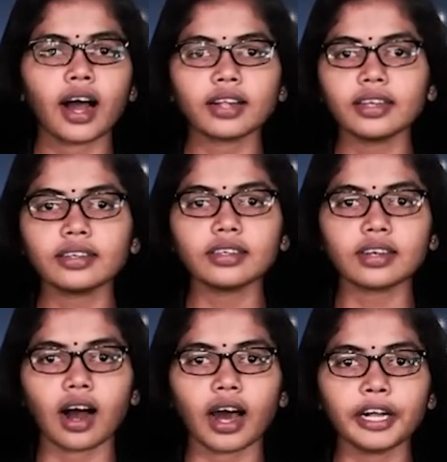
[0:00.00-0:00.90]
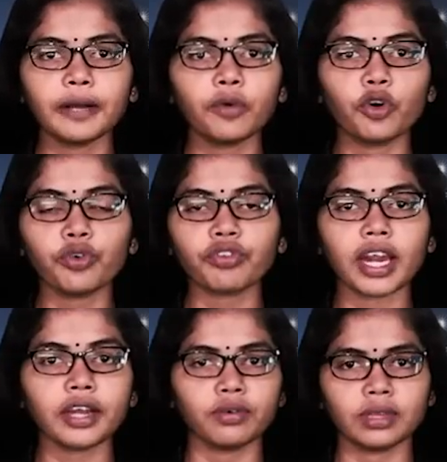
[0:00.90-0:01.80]
அதற்கு காரணம்
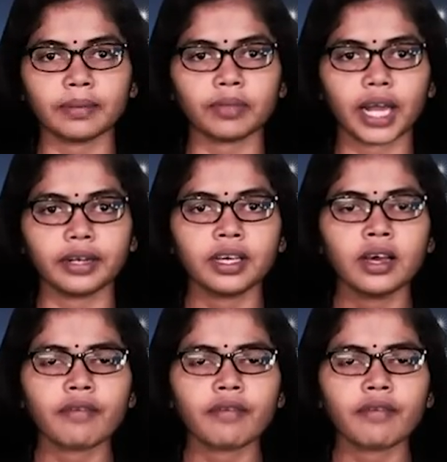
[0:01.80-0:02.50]
உக்ரைன் யுத்தம்தான்